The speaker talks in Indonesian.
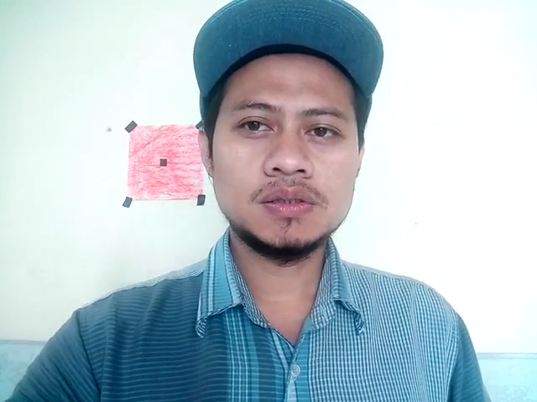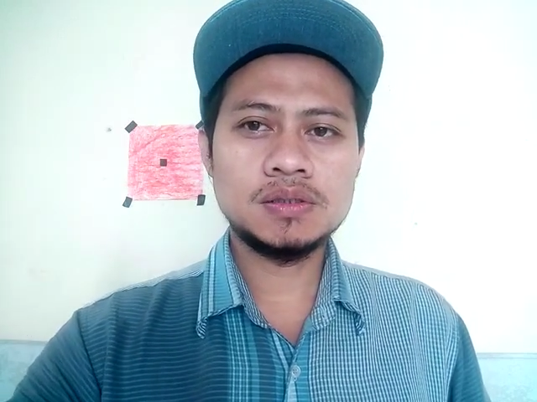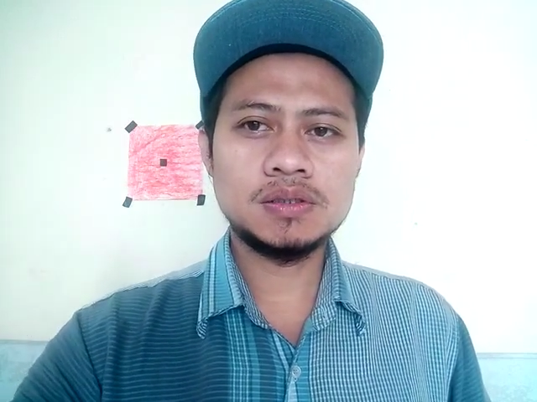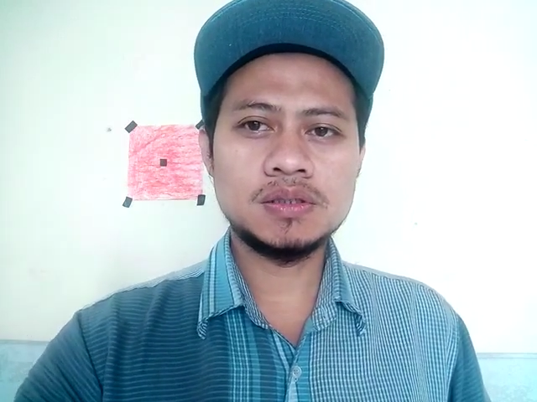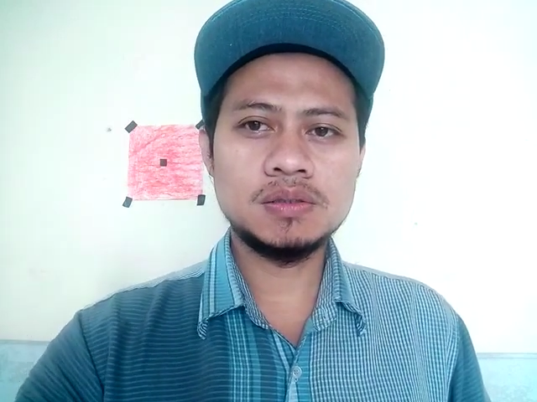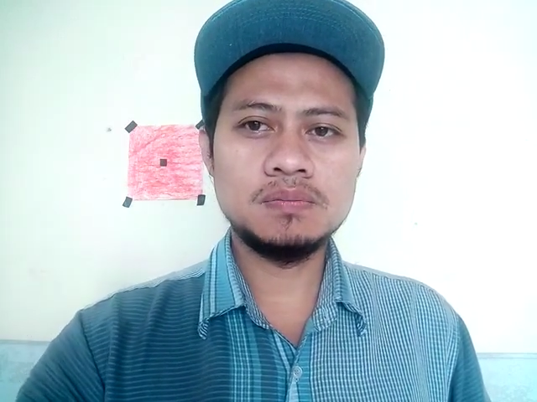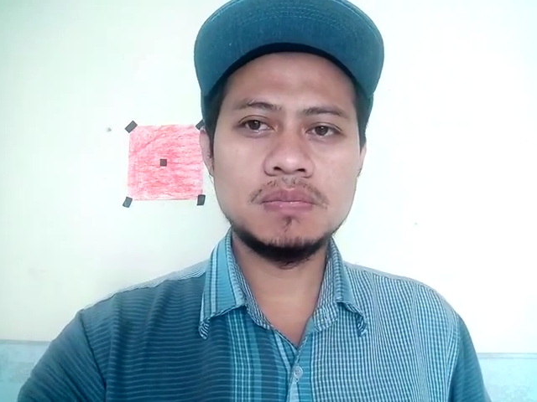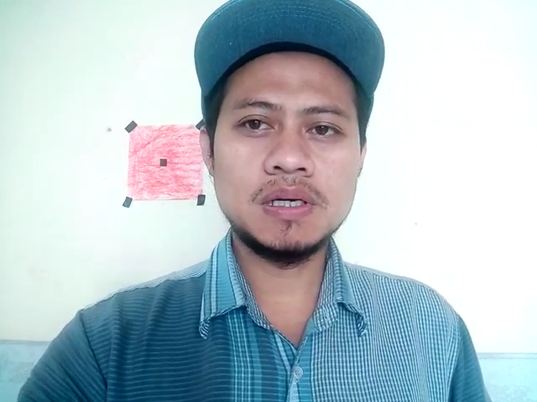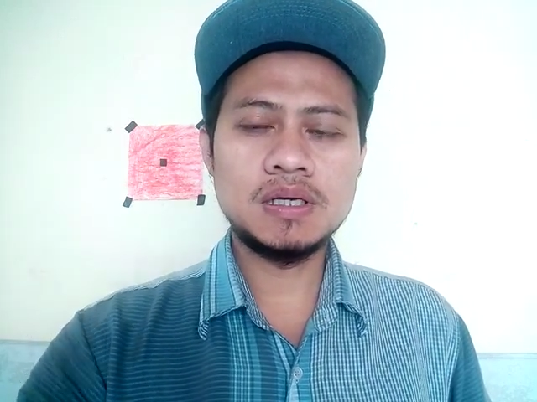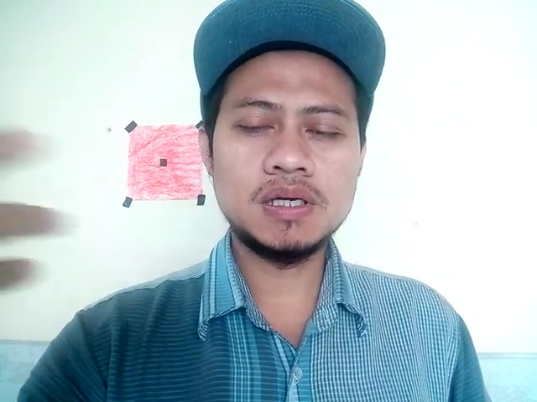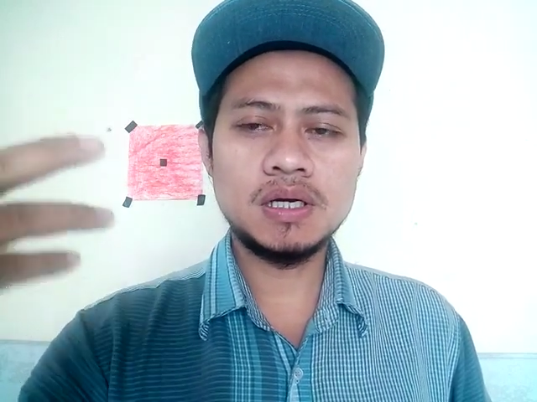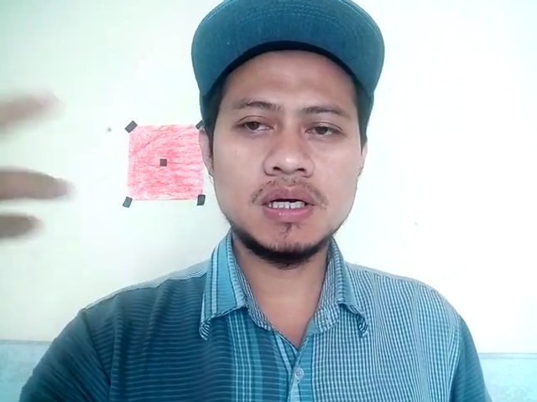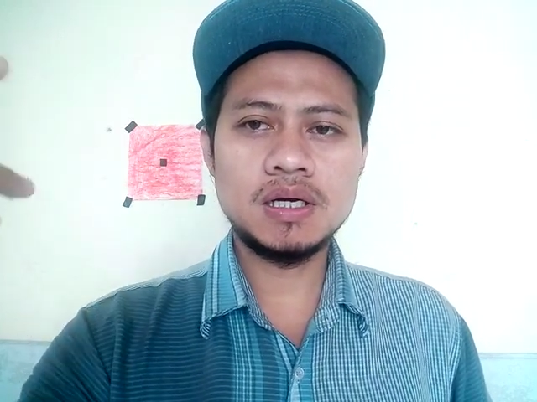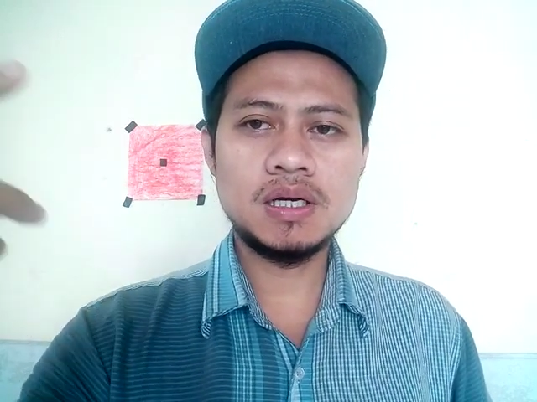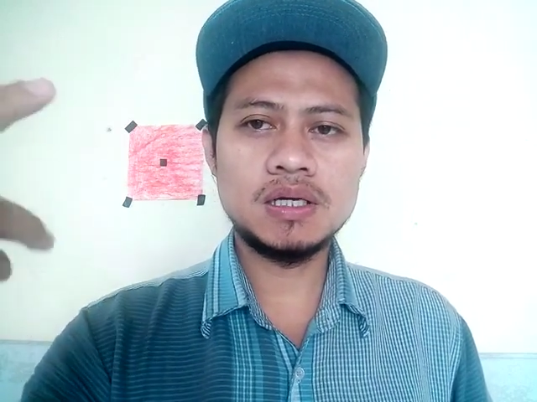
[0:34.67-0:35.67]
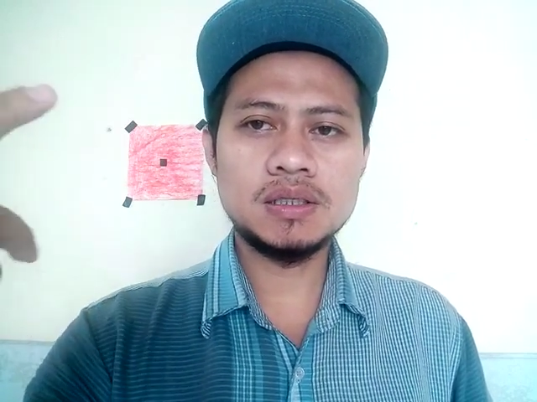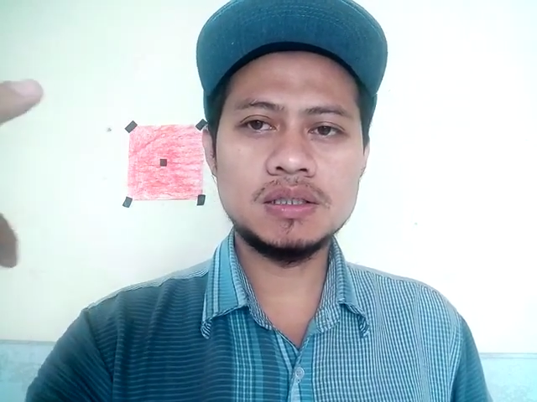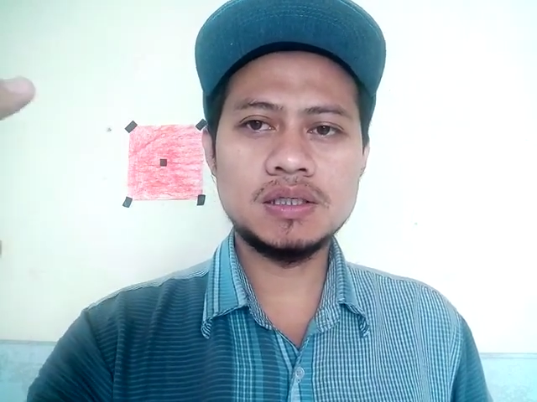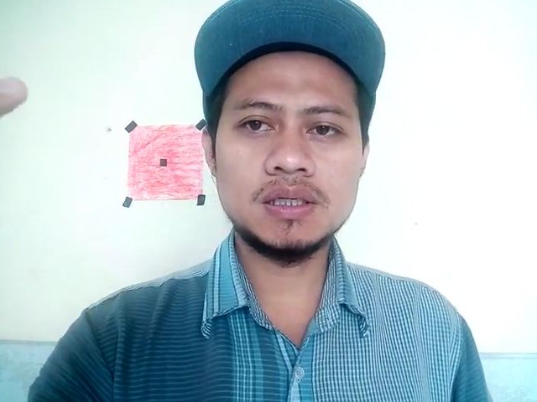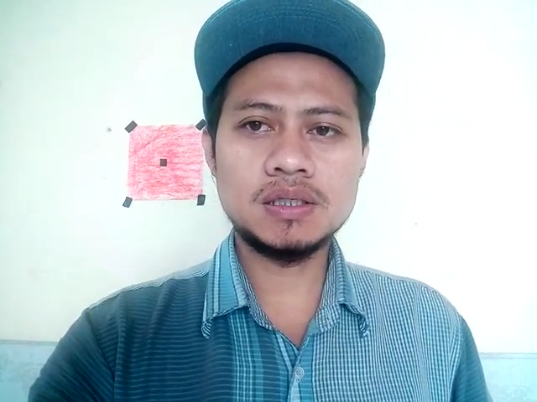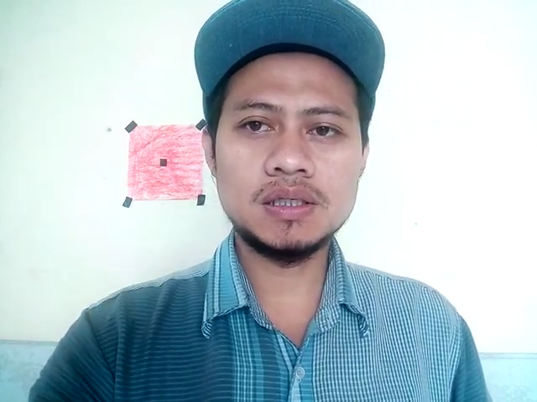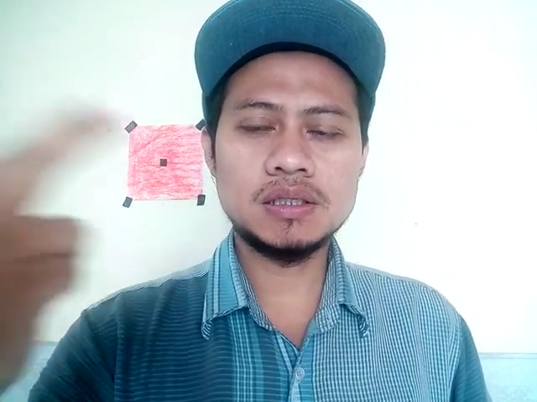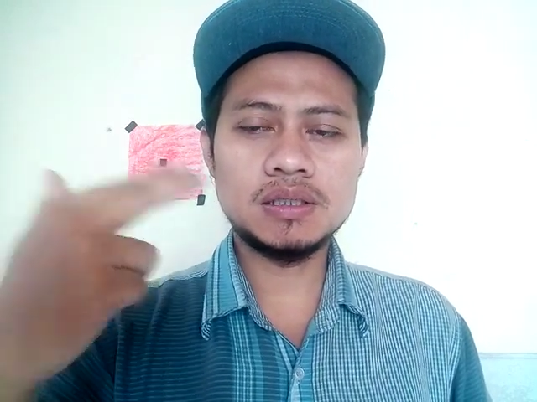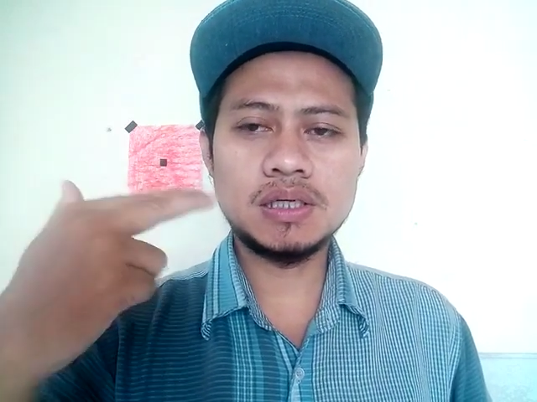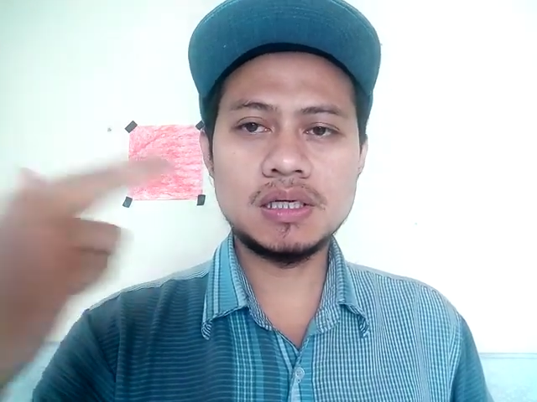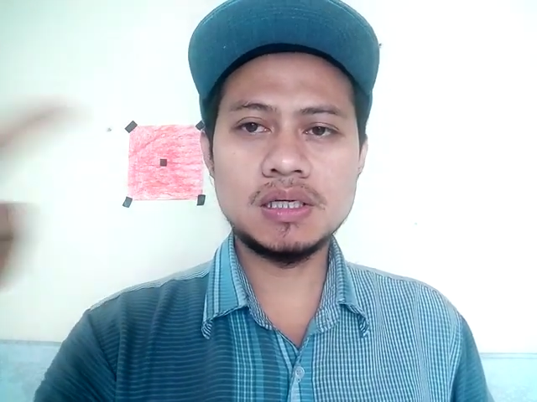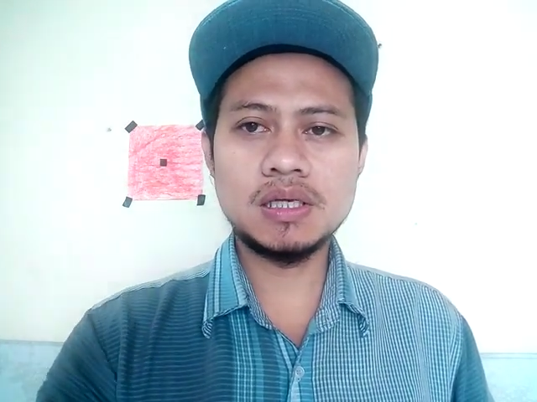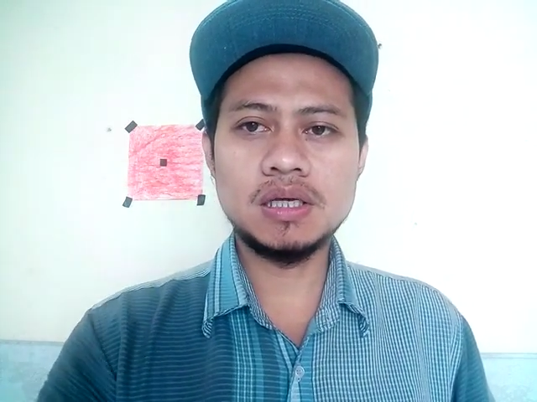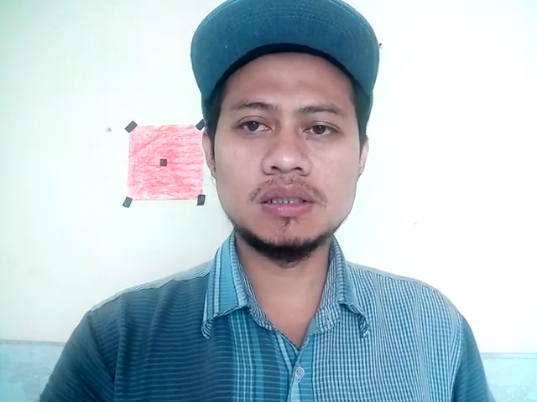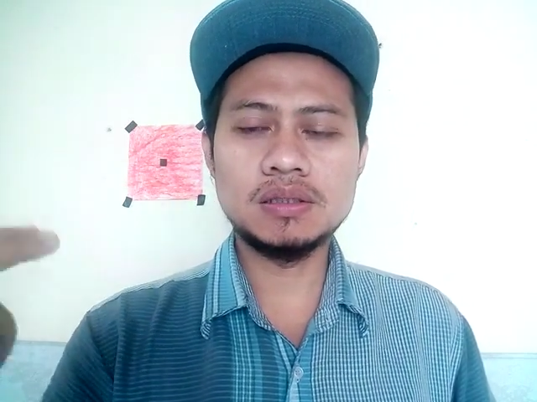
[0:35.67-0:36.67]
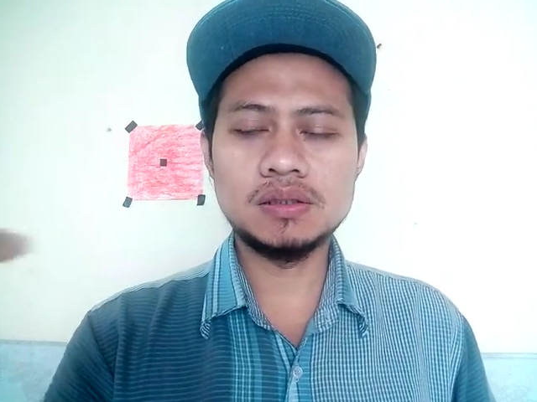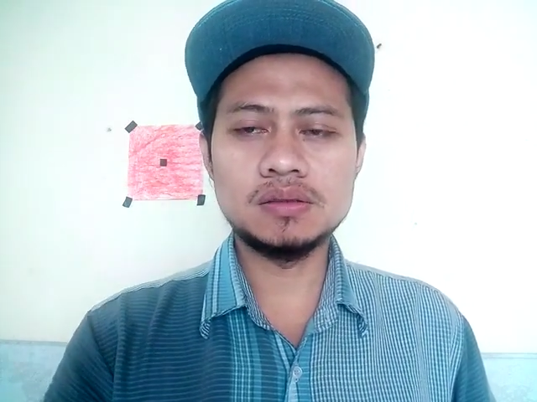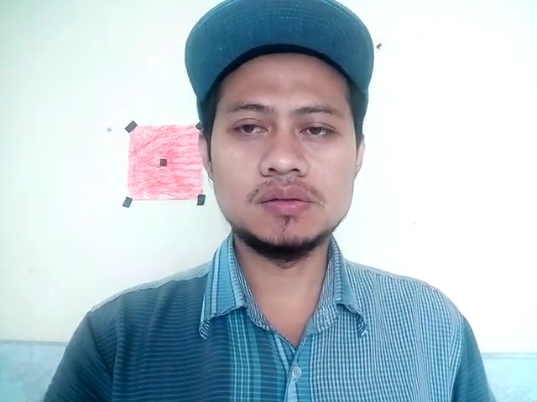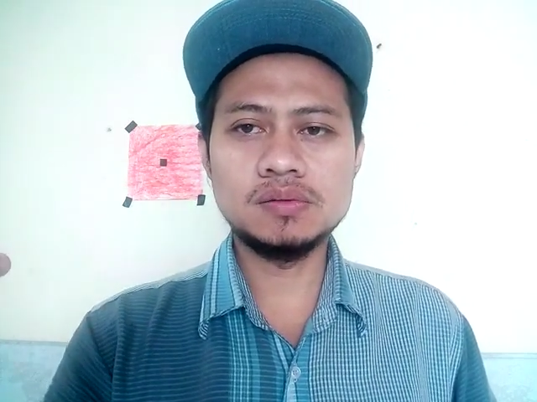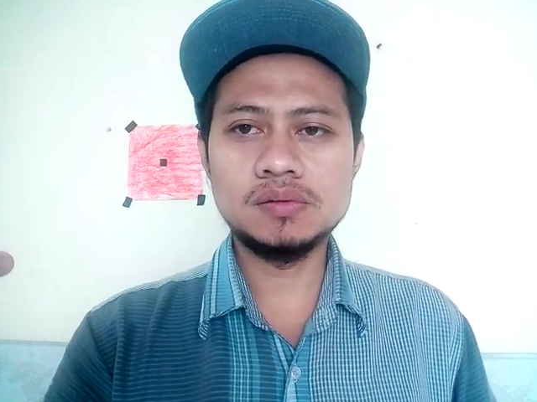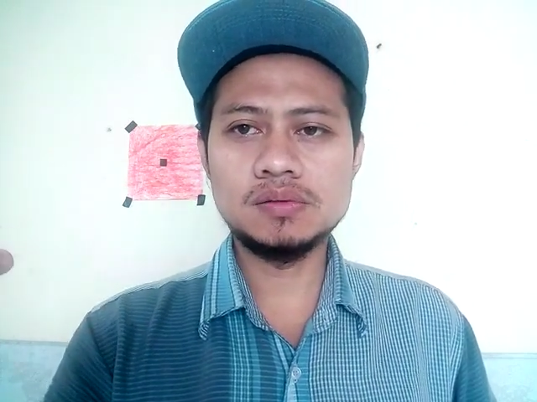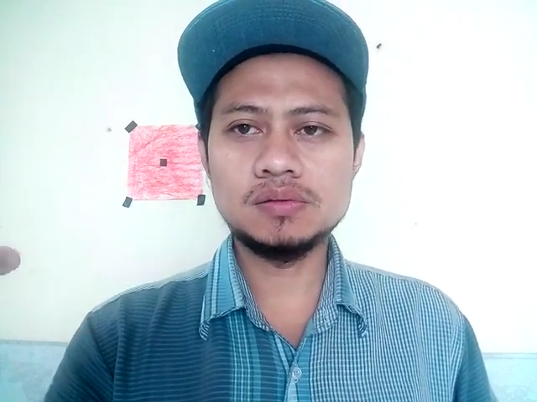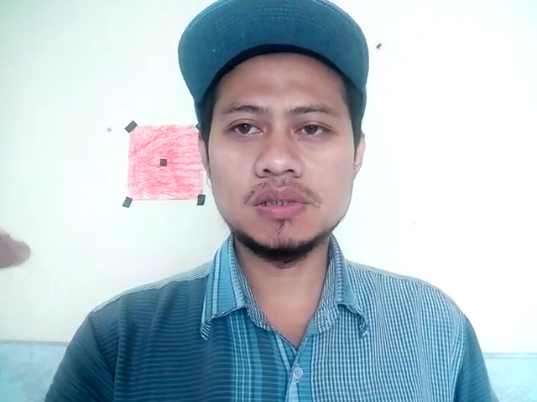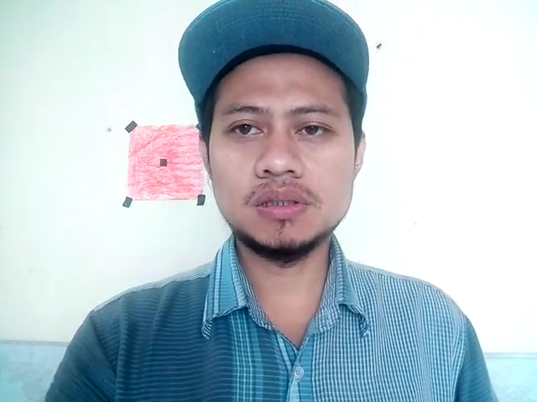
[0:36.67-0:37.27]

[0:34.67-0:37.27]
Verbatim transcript: si bayangan yang kita lihat itu